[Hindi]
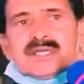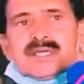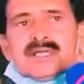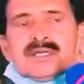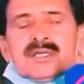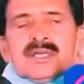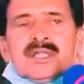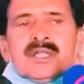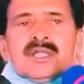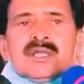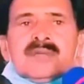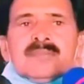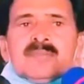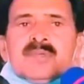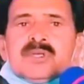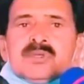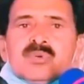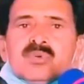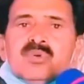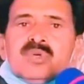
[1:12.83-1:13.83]
कल
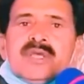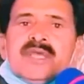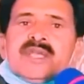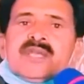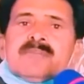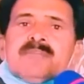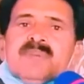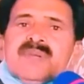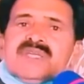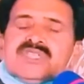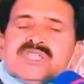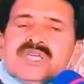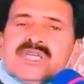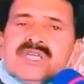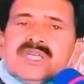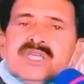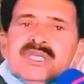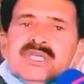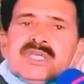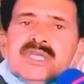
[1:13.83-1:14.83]
बिल्कुल एक
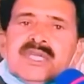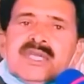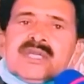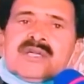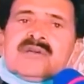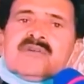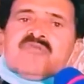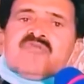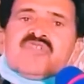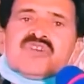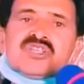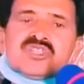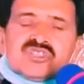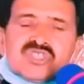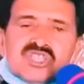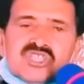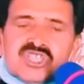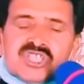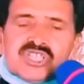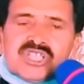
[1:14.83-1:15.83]
बेचैनी एक
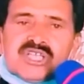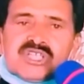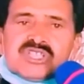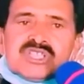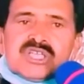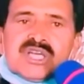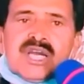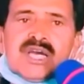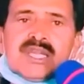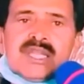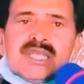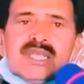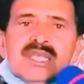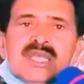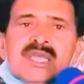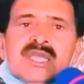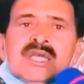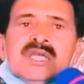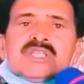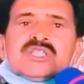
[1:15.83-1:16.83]
फ्रस्ट्रेशन का शिकार
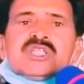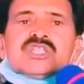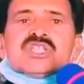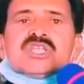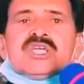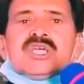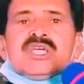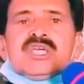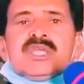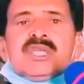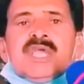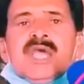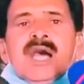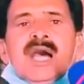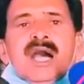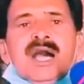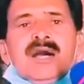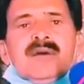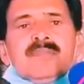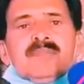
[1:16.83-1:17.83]
हैं जिसे
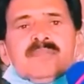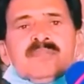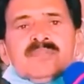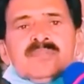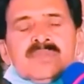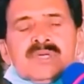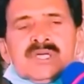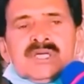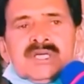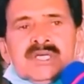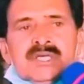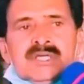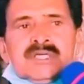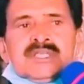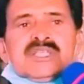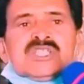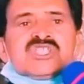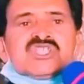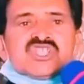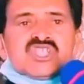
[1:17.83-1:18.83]
हम
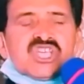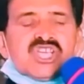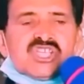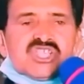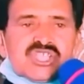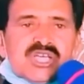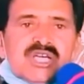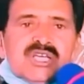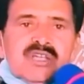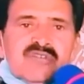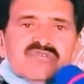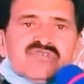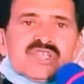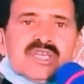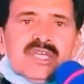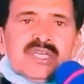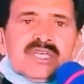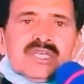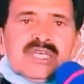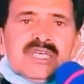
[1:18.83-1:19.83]
स्ट्रेस का लफ्ज़
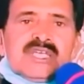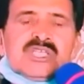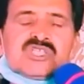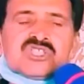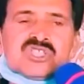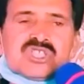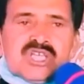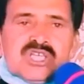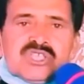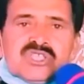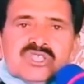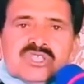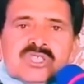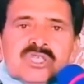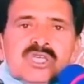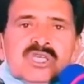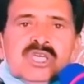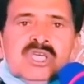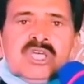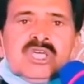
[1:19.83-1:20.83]
कहेंगे स्ट्रेस
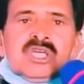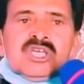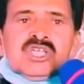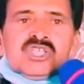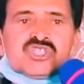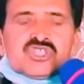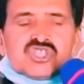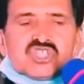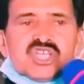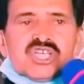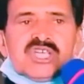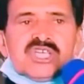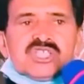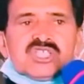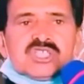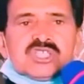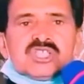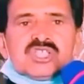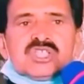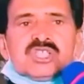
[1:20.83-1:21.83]

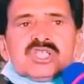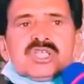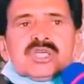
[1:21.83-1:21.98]
स्ट्रेस